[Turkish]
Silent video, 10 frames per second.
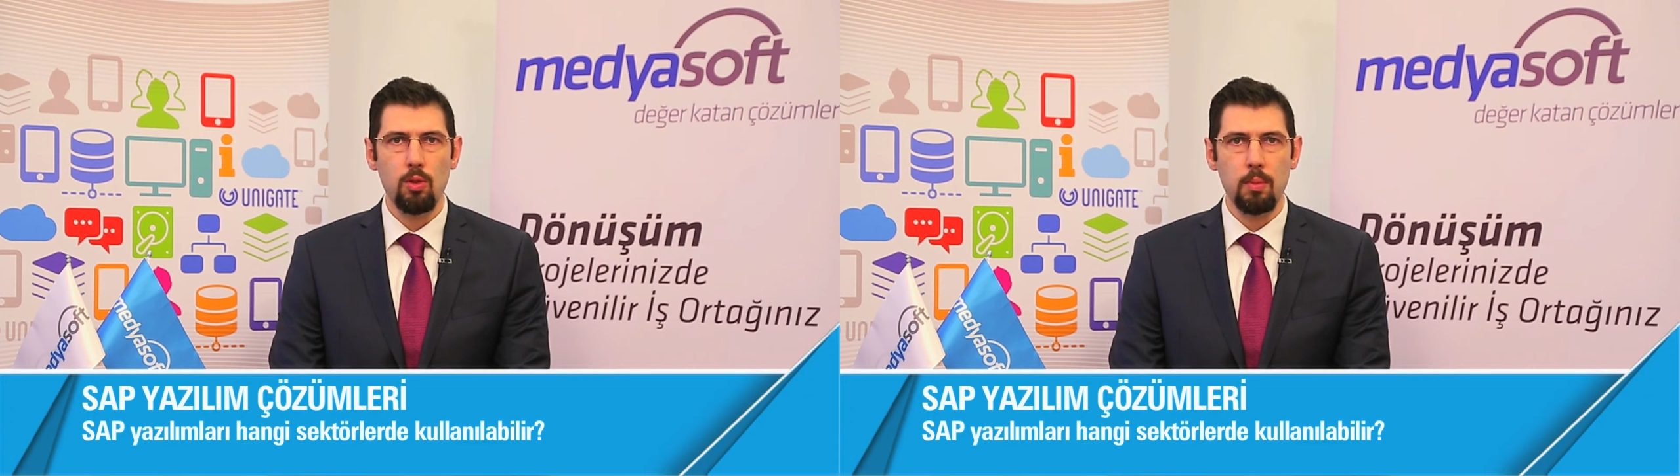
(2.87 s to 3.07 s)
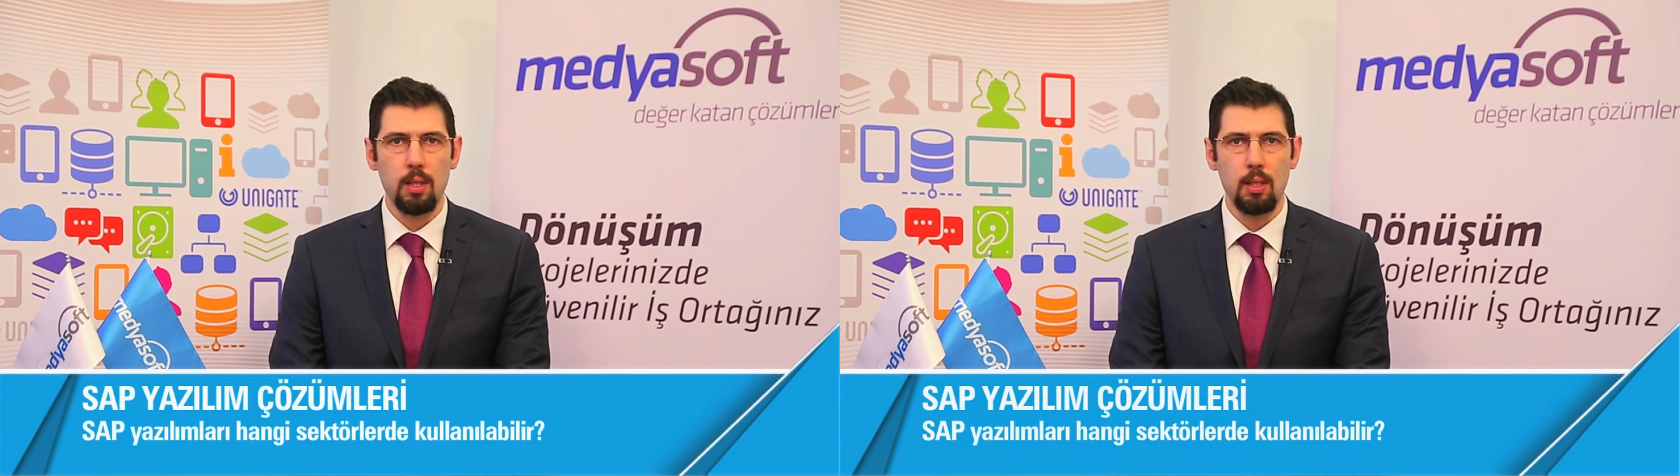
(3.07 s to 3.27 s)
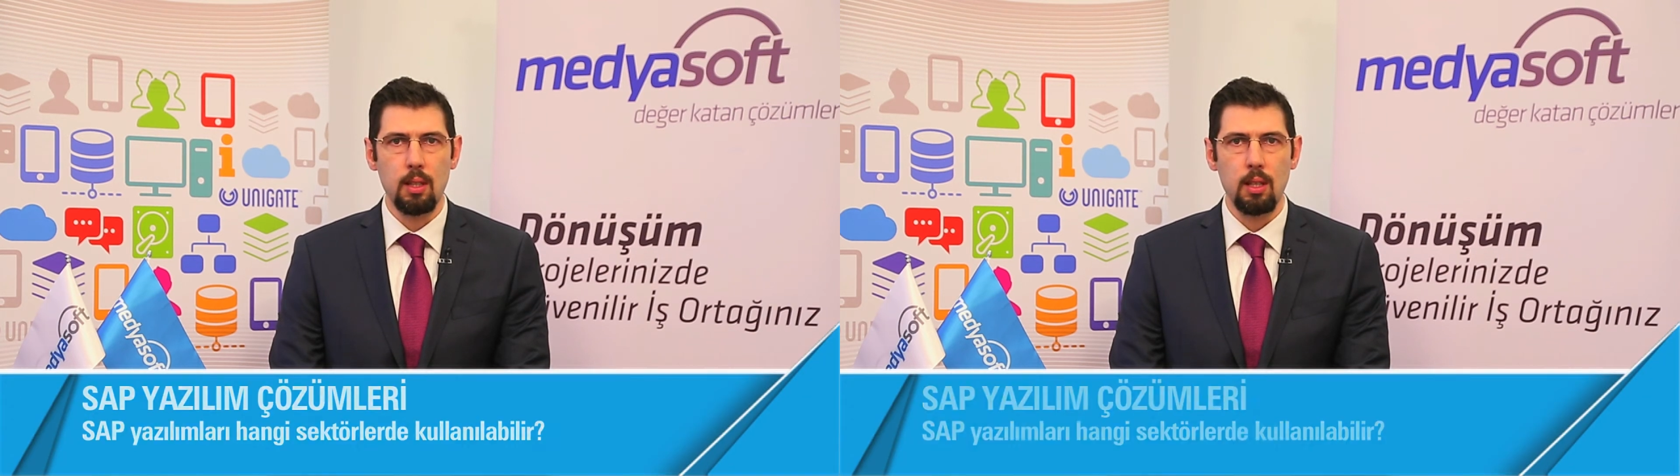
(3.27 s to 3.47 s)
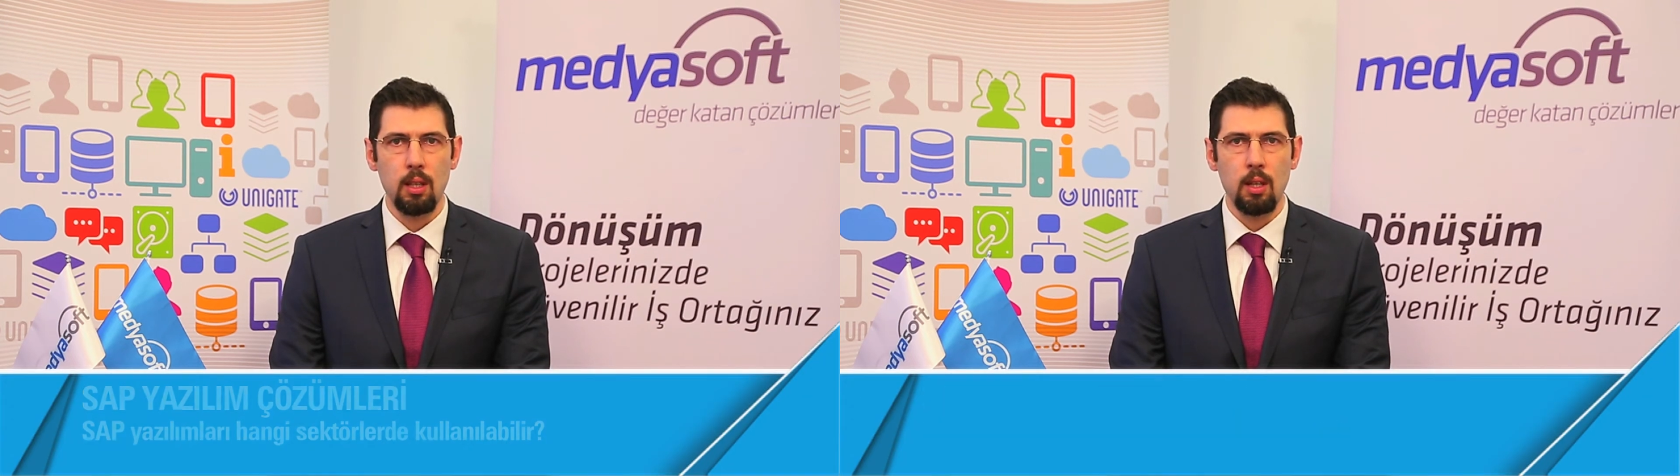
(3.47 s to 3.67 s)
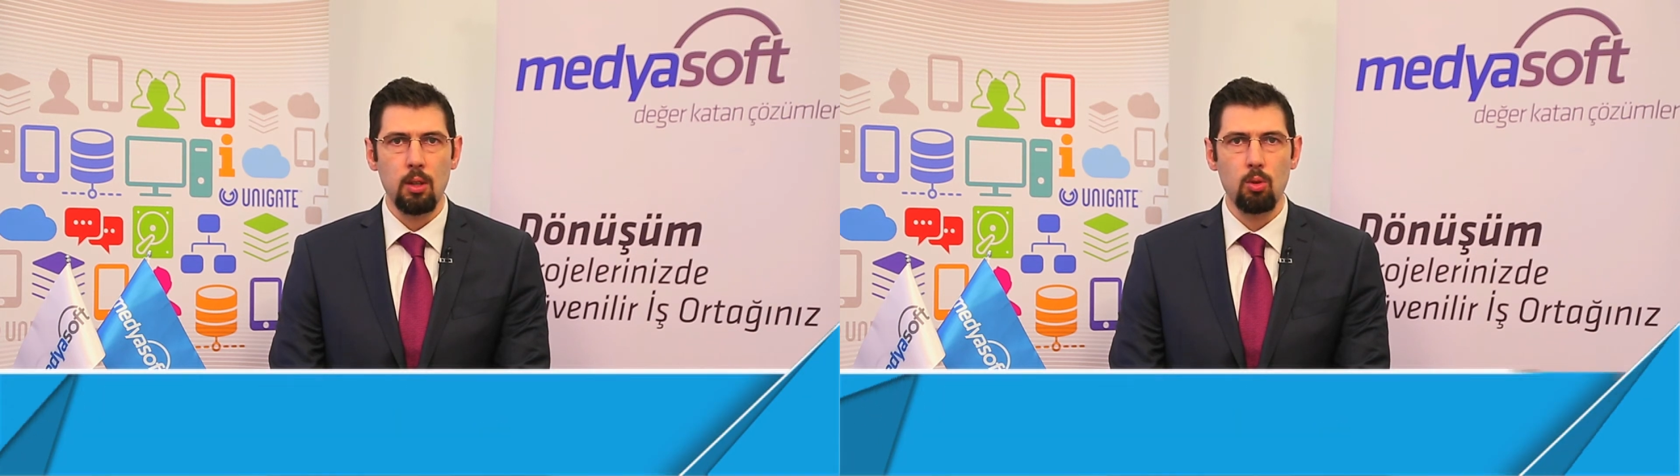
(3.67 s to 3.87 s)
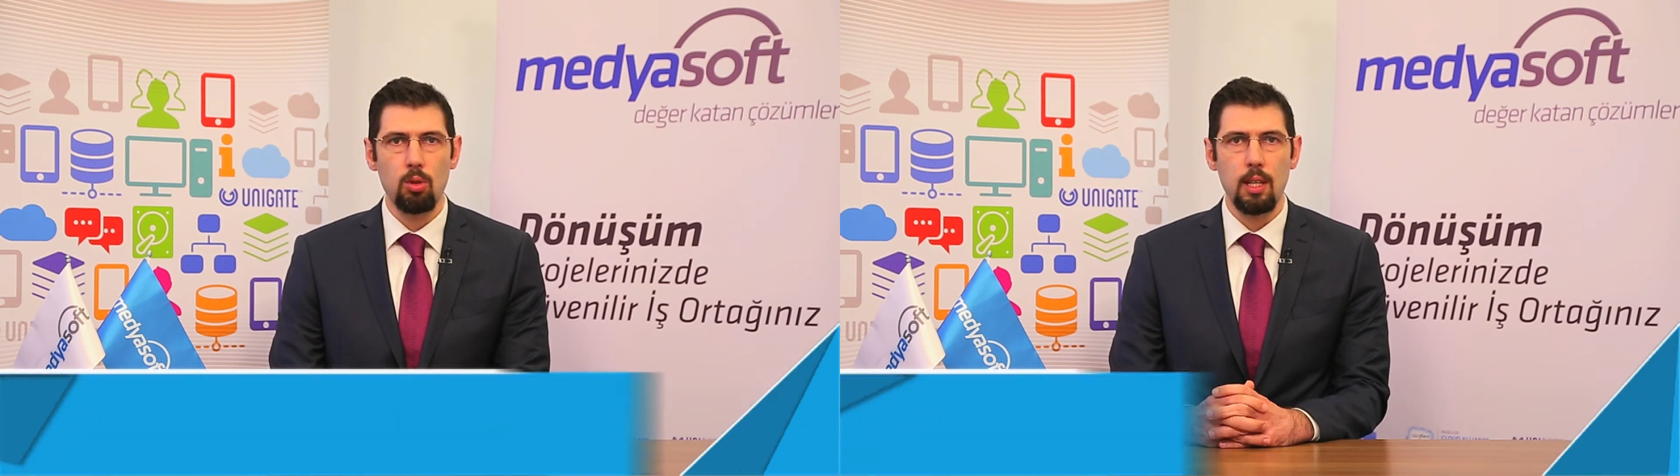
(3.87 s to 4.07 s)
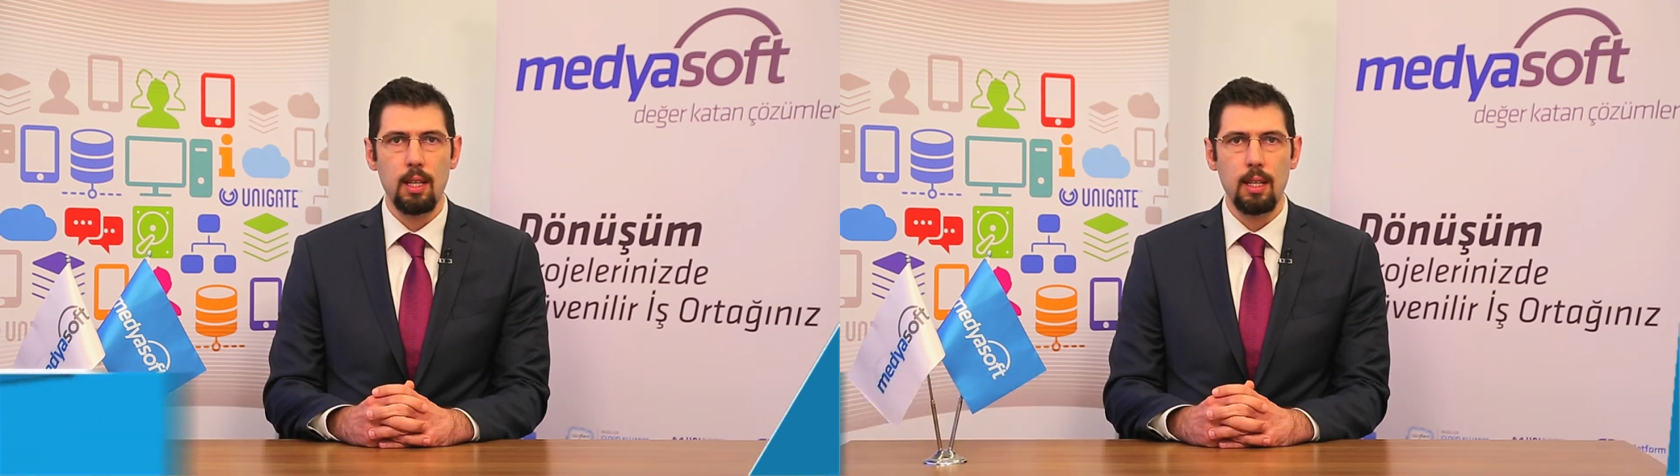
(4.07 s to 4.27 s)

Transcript: firmasında %50